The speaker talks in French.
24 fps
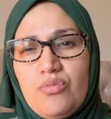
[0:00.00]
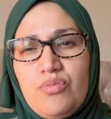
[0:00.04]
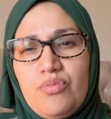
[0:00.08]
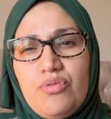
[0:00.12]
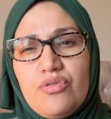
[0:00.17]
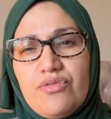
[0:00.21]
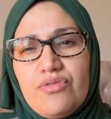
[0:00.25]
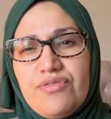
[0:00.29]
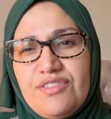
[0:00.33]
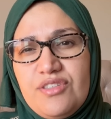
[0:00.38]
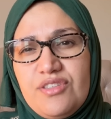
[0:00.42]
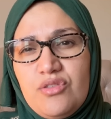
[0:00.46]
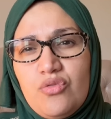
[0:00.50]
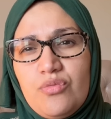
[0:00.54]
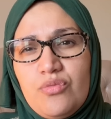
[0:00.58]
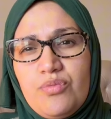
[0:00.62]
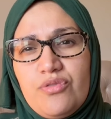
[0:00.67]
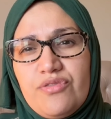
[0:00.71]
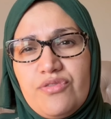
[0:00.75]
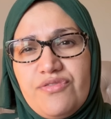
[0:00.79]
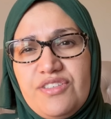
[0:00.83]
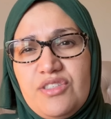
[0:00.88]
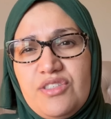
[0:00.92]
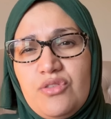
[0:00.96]
profitons,
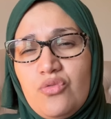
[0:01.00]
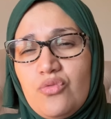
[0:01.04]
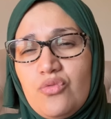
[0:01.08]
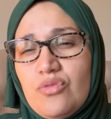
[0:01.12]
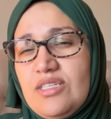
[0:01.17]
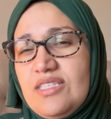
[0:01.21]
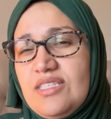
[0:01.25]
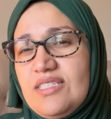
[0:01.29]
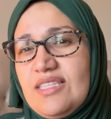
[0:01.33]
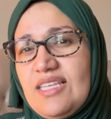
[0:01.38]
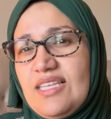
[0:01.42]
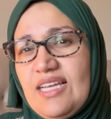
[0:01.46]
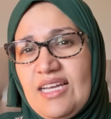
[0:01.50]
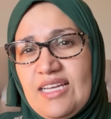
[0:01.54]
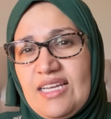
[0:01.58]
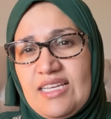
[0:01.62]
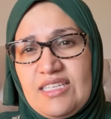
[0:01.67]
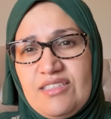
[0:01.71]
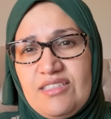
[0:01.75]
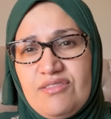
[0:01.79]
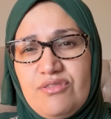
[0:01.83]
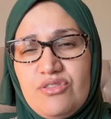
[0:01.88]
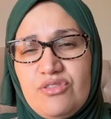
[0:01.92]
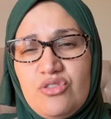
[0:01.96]
profitons, l'état
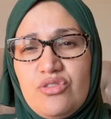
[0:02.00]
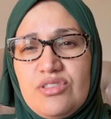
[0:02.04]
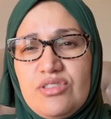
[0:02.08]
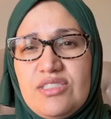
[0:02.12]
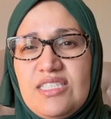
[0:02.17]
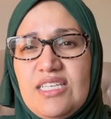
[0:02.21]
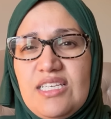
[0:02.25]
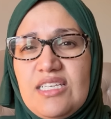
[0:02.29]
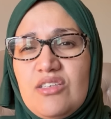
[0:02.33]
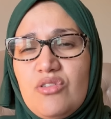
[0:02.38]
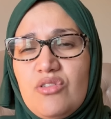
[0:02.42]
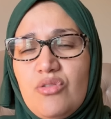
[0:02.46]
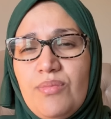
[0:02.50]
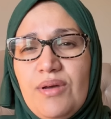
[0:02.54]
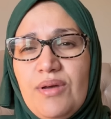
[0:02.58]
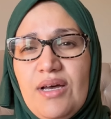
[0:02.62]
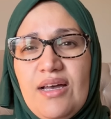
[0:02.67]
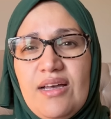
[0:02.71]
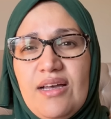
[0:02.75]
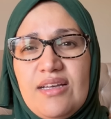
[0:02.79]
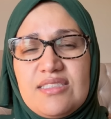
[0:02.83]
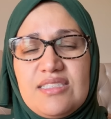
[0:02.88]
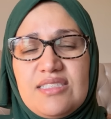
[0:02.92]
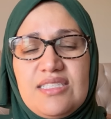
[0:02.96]
arrive. Je sais que
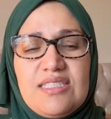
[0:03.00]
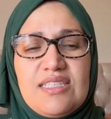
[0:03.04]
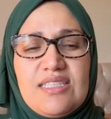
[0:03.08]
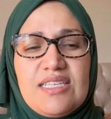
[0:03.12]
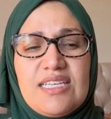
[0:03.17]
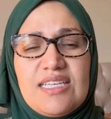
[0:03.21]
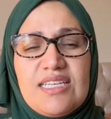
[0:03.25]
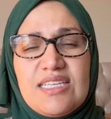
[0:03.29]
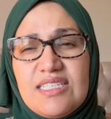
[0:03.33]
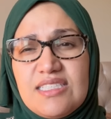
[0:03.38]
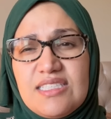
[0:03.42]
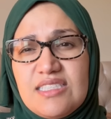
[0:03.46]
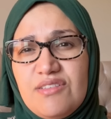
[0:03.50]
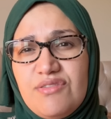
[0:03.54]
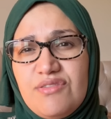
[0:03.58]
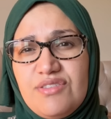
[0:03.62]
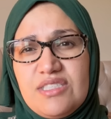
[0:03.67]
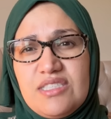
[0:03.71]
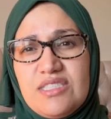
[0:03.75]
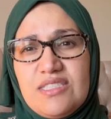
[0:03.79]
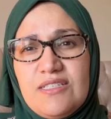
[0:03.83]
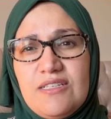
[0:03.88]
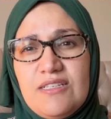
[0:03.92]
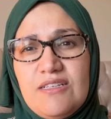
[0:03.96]
ben, c'est très
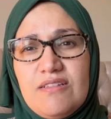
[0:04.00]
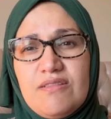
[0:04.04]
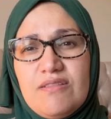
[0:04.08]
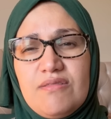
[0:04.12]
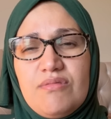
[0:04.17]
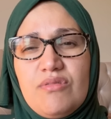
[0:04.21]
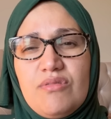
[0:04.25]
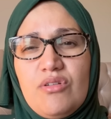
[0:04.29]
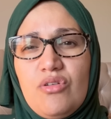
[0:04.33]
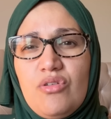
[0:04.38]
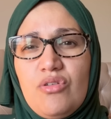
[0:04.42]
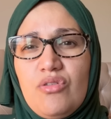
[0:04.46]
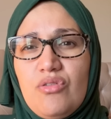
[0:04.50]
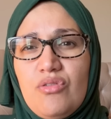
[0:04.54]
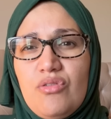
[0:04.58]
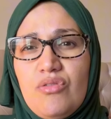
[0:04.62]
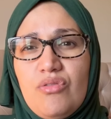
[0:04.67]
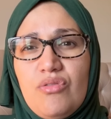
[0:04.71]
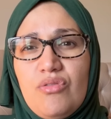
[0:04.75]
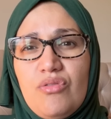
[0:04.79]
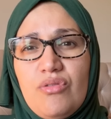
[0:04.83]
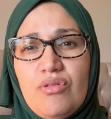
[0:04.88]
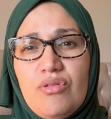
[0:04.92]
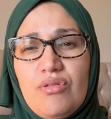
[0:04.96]
difficile
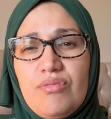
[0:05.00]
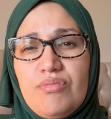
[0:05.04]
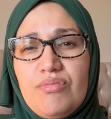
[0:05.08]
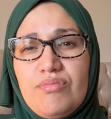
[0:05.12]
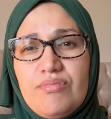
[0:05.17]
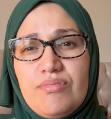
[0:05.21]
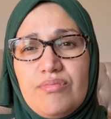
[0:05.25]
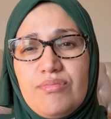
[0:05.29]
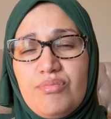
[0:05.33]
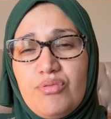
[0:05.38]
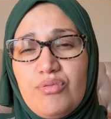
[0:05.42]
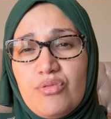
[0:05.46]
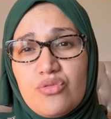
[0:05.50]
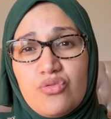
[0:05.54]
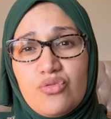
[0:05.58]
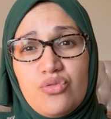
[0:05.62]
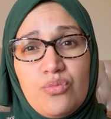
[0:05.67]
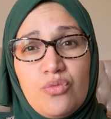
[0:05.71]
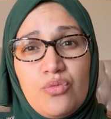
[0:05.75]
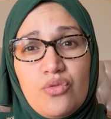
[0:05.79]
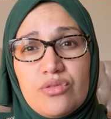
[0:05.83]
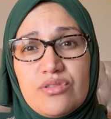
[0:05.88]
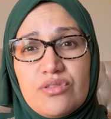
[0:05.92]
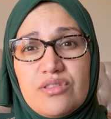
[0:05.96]
euh, pour tout
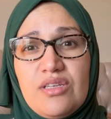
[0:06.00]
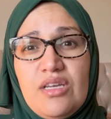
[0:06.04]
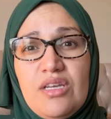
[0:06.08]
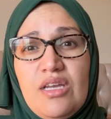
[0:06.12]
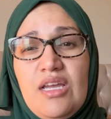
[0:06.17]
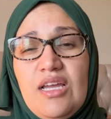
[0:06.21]
le monde.